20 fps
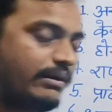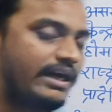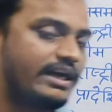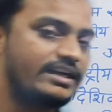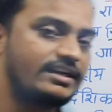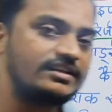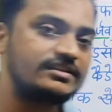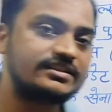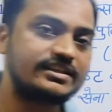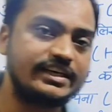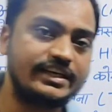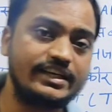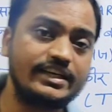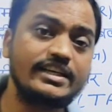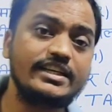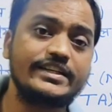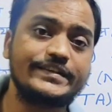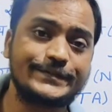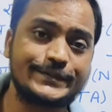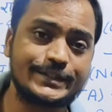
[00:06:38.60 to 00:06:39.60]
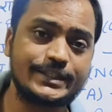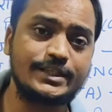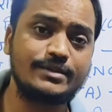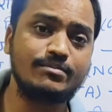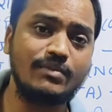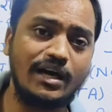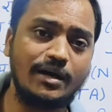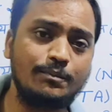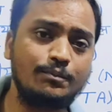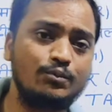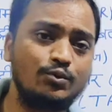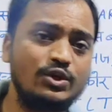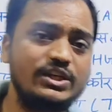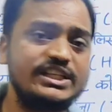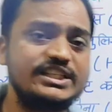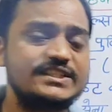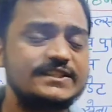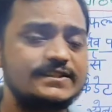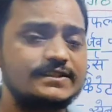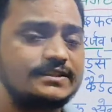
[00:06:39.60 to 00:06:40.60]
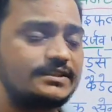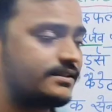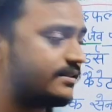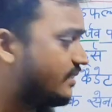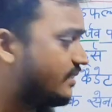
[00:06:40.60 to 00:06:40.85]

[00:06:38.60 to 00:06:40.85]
भारत के सीमा पुलिस